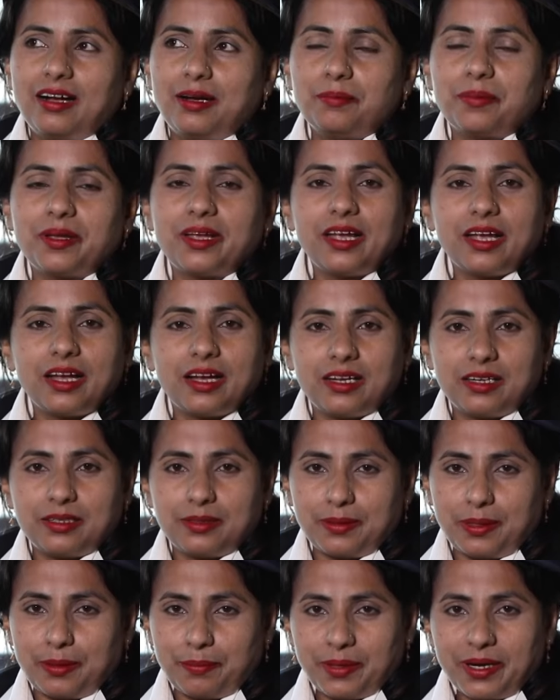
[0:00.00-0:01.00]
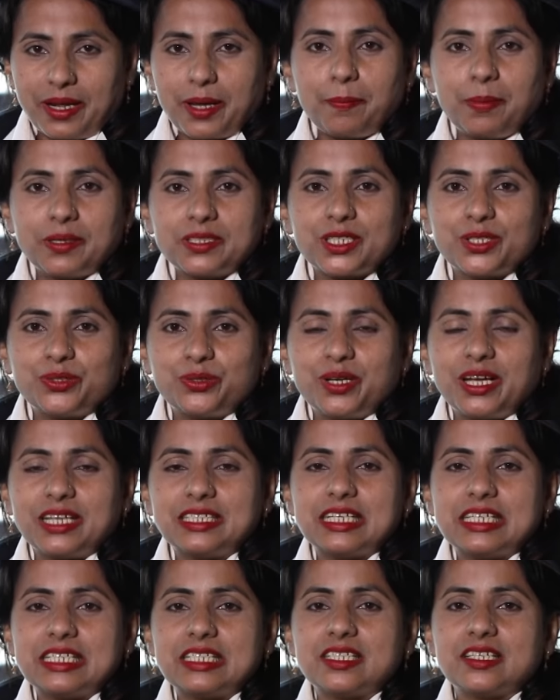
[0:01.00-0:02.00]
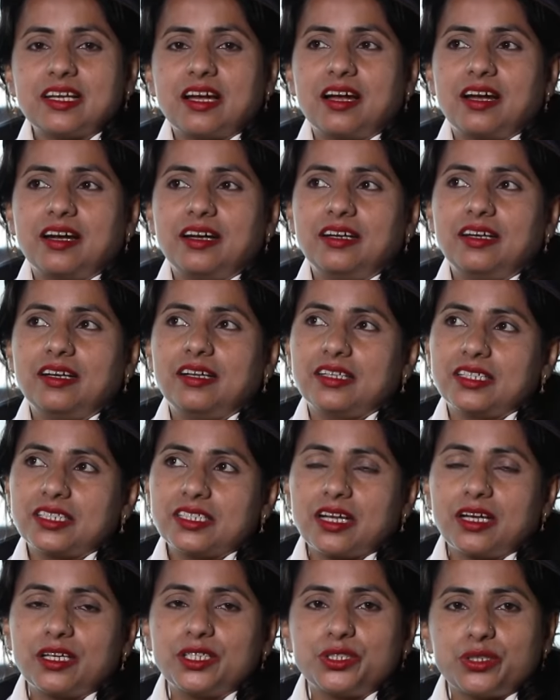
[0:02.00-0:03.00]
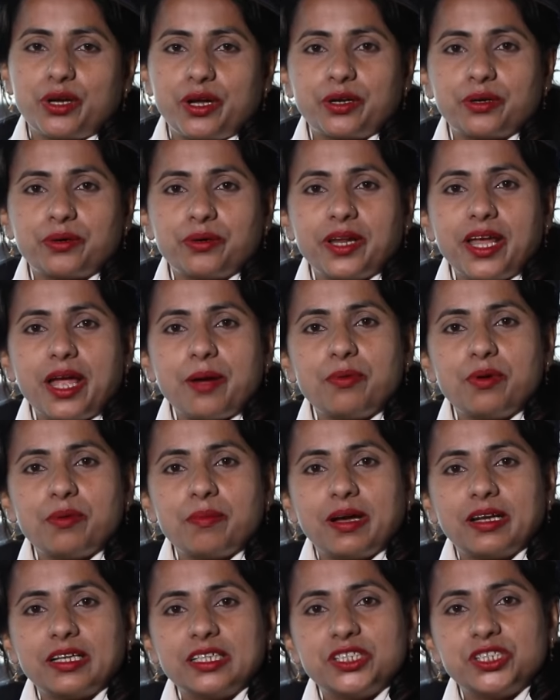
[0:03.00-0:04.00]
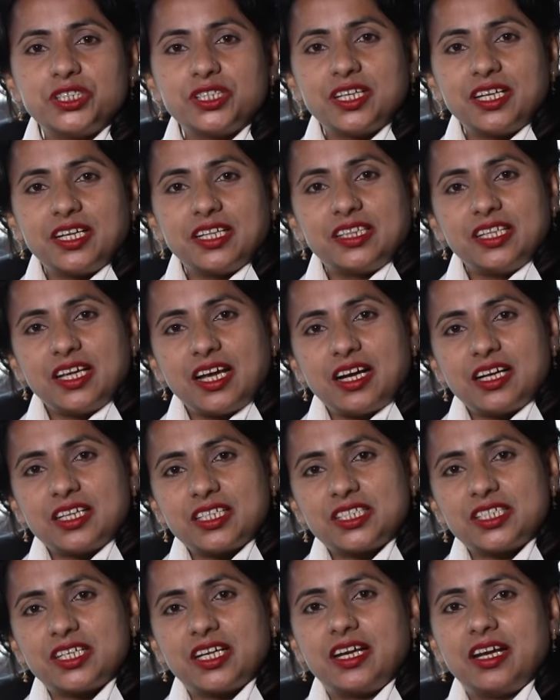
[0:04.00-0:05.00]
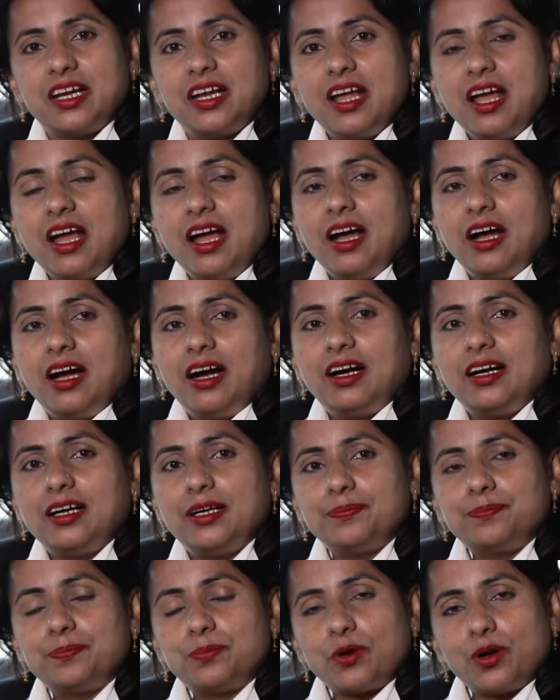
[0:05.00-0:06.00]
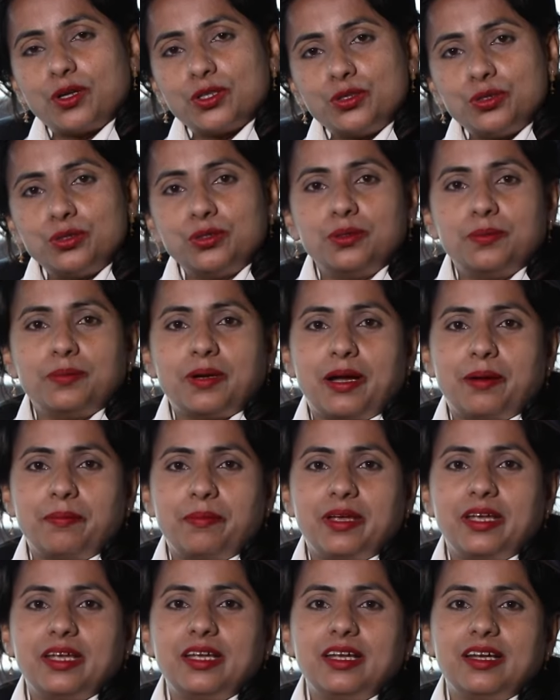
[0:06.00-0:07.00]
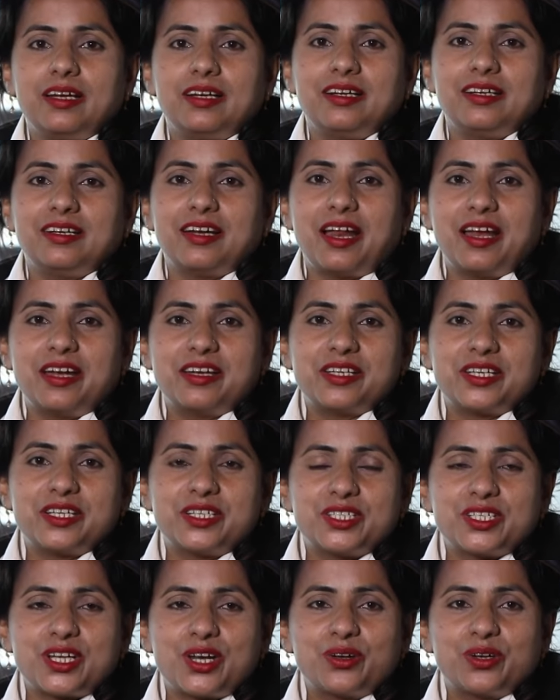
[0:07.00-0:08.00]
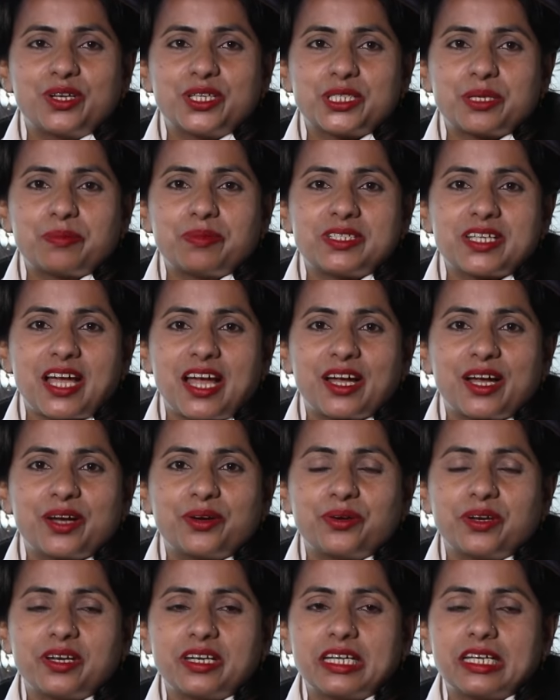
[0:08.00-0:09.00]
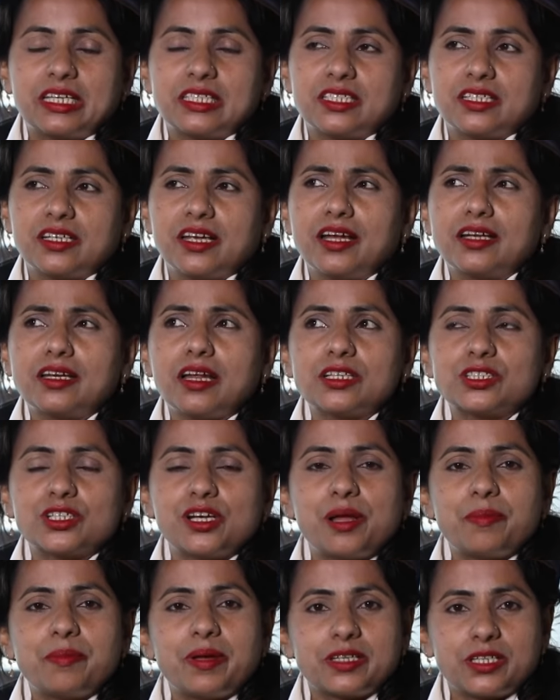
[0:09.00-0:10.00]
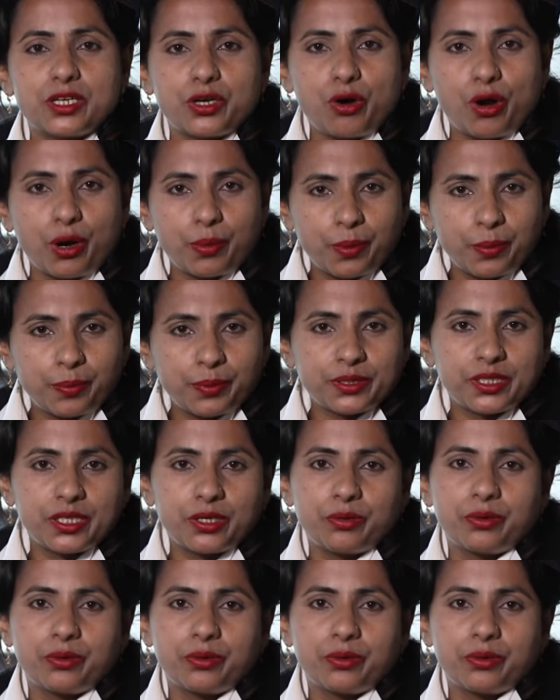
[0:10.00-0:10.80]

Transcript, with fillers: আমি আমার এই পেশা দুই সালে জয়েন করি এবং বাংলাদেশের ইতিহাসে প্রথম আমি নারী ট্রেন চালক হিসেবে জায়গা করে নিয়েছি এটা আসলে আমি একটা গর্ববোধী